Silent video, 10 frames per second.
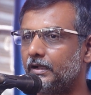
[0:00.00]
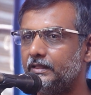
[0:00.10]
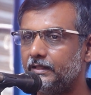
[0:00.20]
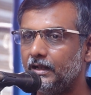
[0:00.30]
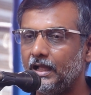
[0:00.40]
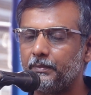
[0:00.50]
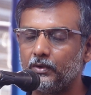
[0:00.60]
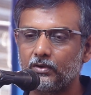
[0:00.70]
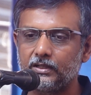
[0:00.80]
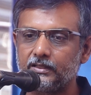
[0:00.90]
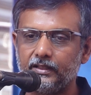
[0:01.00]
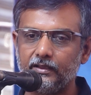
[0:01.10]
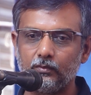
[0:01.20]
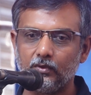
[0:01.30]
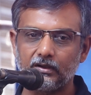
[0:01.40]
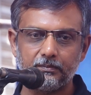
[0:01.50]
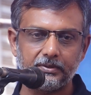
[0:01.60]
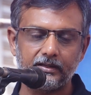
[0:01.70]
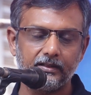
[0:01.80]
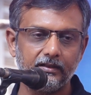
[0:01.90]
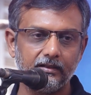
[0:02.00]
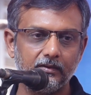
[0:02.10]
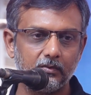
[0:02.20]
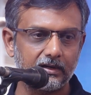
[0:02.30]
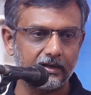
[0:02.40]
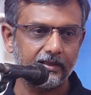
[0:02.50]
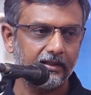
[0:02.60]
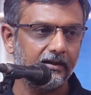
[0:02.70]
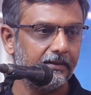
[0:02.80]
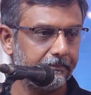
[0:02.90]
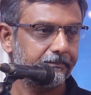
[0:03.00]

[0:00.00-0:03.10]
இது நோக்கத்தில் உருவாக்கப்பட்ட ஒரு கடை அல்ல